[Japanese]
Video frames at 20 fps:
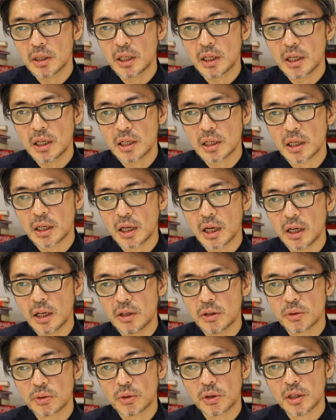でなんかやれ
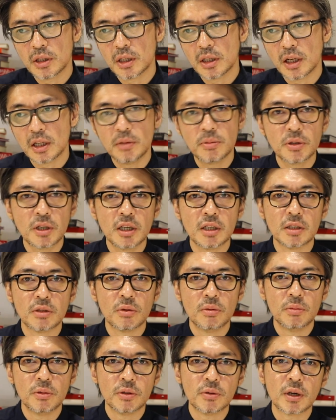ることなんて何もないと
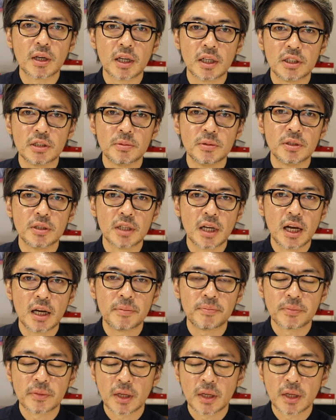思うわけ自分が。